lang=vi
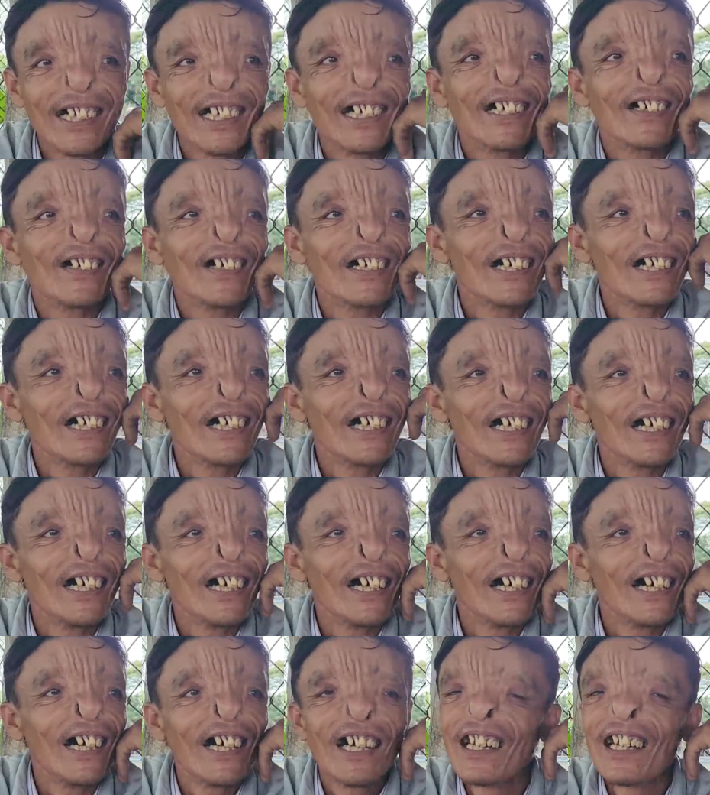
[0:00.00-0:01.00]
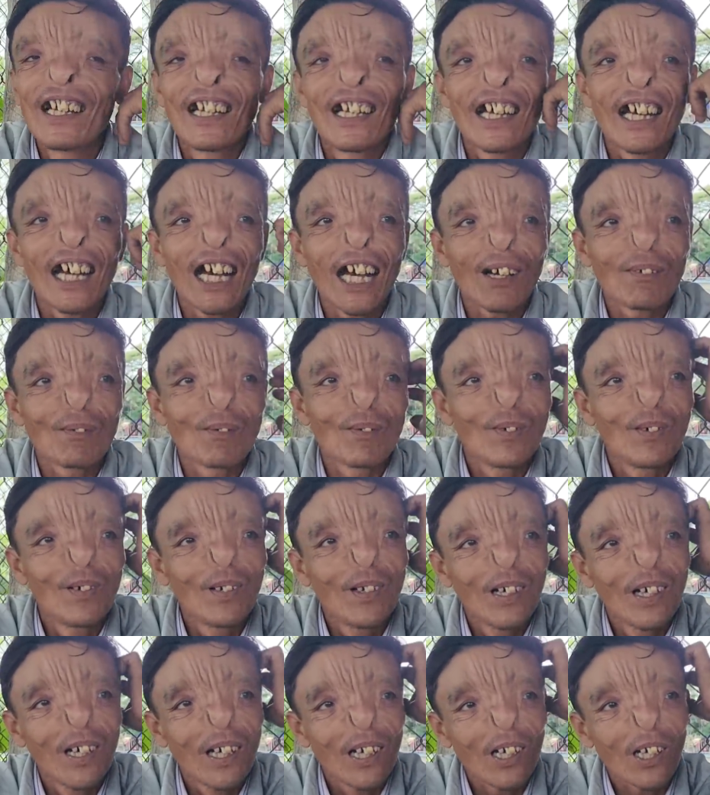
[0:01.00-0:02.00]
ở dưới là không còn ai hết không
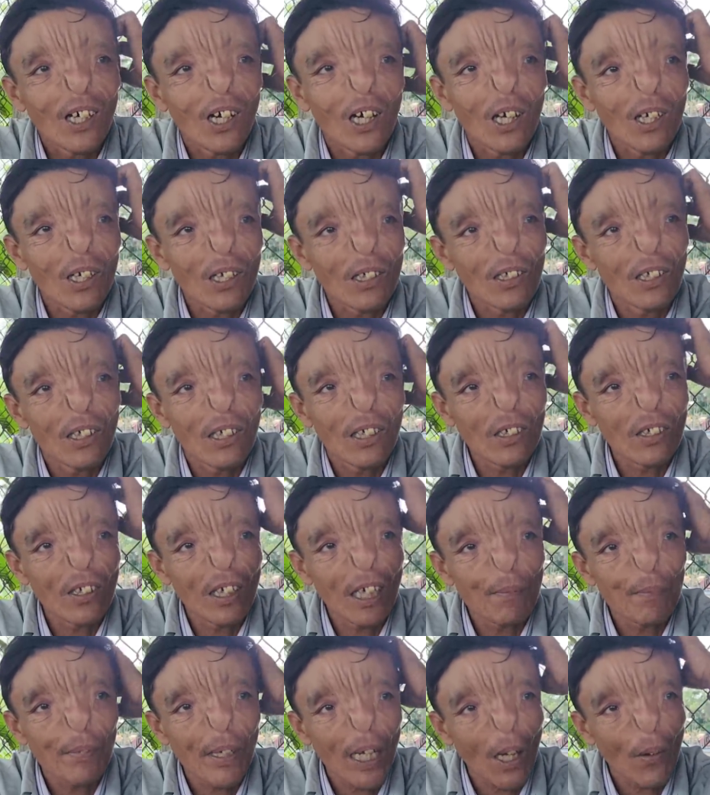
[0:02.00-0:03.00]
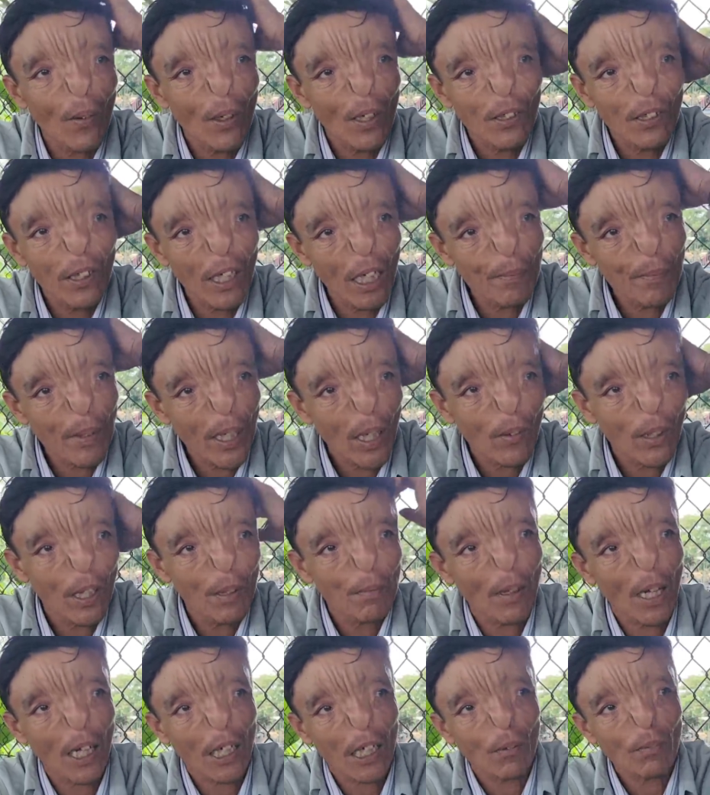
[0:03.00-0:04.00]
còn đứa đứa em dâu đứa em dâu
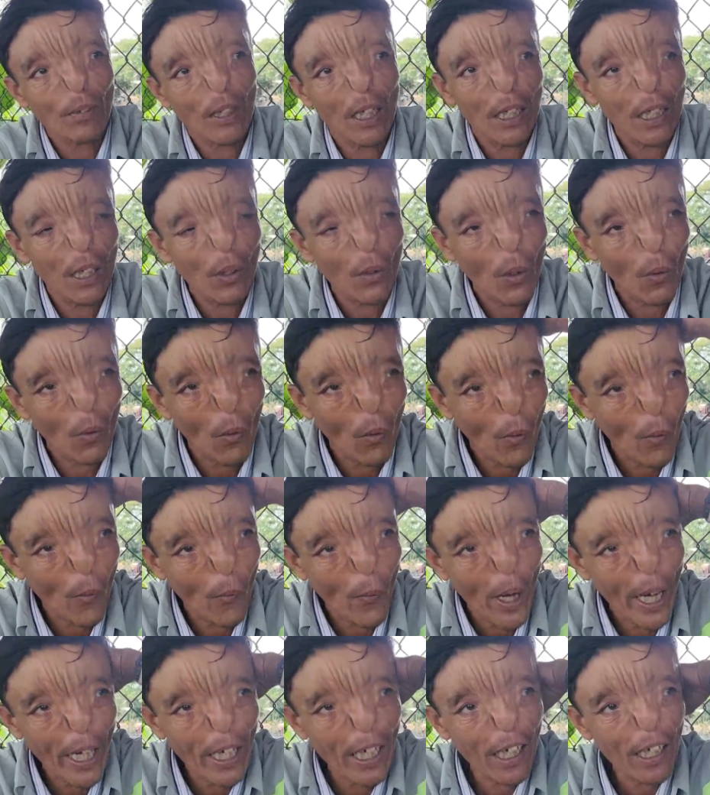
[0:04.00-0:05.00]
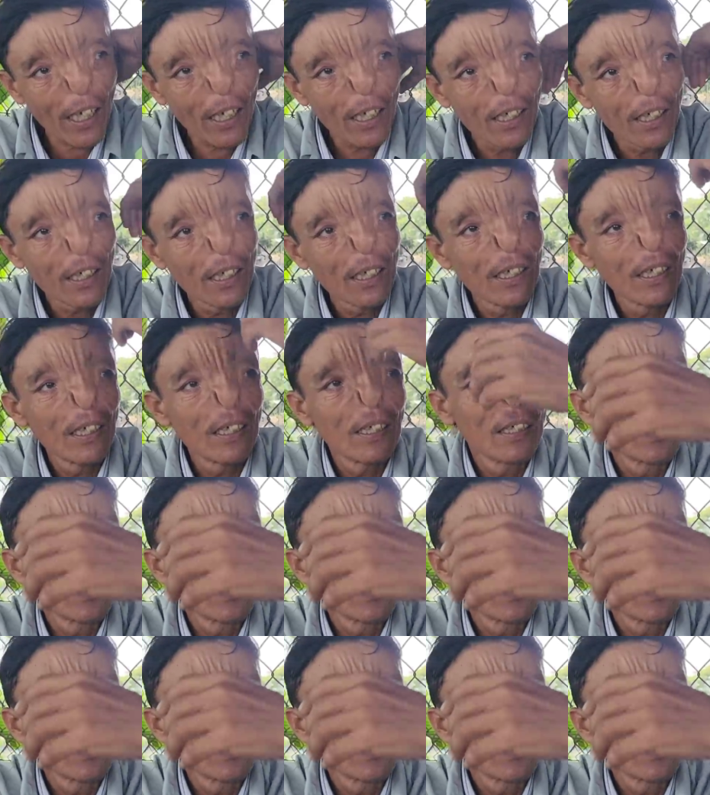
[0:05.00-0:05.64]
đi làm công ty ngoài đó ừ.